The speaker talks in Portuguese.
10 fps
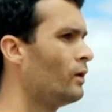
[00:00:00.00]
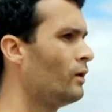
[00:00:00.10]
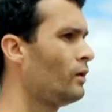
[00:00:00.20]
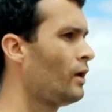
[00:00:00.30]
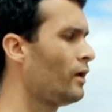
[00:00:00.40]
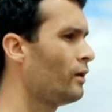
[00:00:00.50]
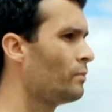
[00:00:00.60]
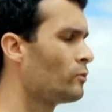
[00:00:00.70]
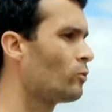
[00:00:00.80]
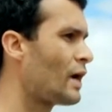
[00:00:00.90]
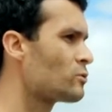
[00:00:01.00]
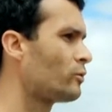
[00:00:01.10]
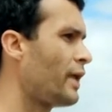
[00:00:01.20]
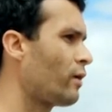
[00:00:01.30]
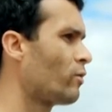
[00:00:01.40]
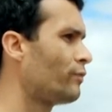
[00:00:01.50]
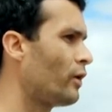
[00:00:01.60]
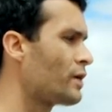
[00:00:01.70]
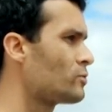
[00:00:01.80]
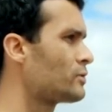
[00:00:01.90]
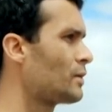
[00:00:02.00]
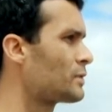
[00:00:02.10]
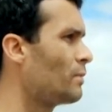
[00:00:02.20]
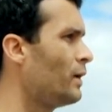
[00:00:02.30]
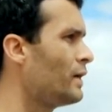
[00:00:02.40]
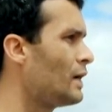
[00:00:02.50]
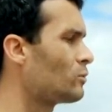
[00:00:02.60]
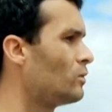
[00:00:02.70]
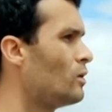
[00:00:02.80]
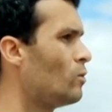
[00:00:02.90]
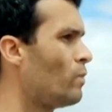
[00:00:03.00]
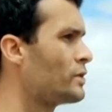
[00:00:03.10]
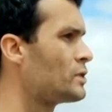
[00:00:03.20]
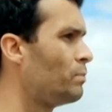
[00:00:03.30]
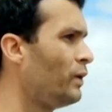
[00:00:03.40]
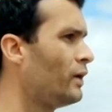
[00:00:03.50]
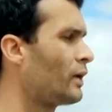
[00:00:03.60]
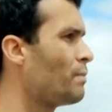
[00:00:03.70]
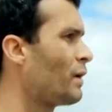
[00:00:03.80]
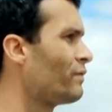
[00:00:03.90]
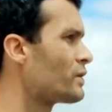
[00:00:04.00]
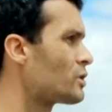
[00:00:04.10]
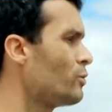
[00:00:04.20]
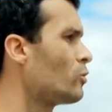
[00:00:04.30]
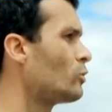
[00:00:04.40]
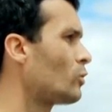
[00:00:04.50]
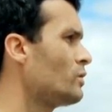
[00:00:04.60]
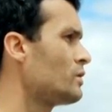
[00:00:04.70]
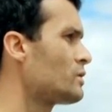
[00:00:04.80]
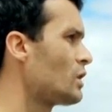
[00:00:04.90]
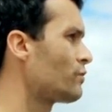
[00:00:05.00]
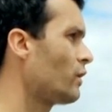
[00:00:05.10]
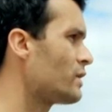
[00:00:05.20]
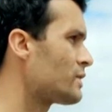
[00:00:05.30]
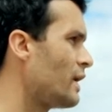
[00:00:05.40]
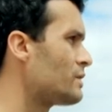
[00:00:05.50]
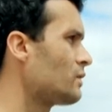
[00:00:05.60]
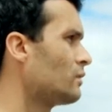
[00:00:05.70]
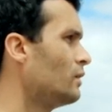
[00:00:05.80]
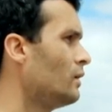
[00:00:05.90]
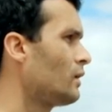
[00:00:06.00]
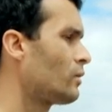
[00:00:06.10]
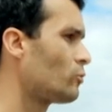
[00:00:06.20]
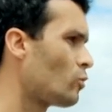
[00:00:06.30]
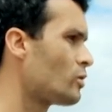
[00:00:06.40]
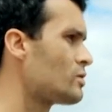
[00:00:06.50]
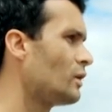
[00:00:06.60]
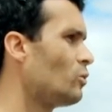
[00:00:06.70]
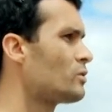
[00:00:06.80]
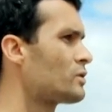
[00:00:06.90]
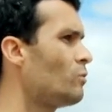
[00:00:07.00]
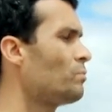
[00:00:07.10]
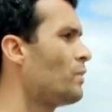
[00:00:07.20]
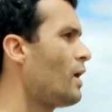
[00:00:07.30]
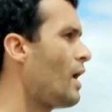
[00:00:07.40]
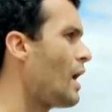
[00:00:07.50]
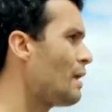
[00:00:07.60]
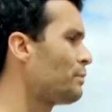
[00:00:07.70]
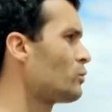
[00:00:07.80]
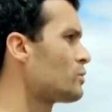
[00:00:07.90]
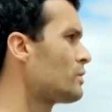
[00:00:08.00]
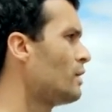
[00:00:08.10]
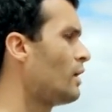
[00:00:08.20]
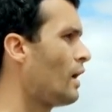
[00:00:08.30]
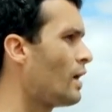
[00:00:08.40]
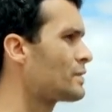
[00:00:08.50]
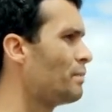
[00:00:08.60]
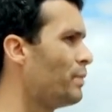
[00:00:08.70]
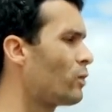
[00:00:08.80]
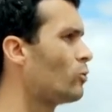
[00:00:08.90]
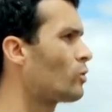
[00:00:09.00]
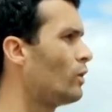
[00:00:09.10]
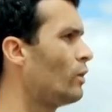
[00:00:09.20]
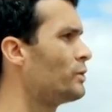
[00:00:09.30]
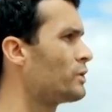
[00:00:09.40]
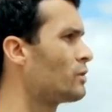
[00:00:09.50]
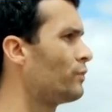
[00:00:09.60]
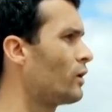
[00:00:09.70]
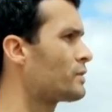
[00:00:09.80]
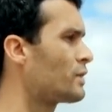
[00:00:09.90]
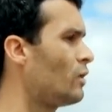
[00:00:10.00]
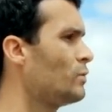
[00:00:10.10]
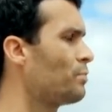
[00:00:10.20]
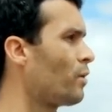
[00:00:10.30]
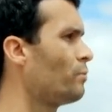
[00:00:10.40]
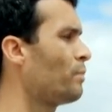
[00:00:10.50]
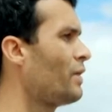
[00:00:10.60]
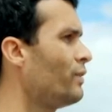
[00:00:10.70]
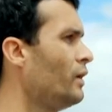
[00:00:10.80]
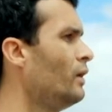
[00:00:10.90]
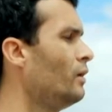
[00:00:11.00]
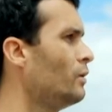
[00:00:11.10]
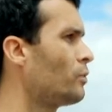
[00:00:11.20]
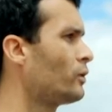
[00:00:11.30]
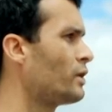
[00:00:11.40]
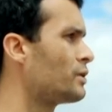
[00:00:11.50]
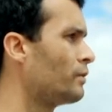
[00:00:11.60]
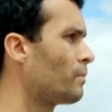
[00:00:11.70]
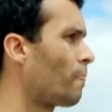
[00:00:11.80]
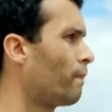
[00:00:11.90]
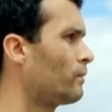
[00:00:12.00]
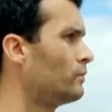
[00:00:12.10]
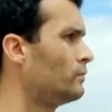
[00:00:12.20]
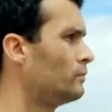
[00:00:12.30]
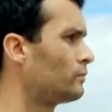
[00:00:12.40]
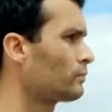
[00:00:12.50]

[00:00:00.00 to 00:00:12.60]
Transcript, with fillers: E no caso do técnico em floresta, nós temos trabalhado uma disciplina que é prevenção e controle de incêndios florestais. E todos os alunos estão aptos a saber controlar um incêndio florestal e prevenir e proteger. Ah, sim.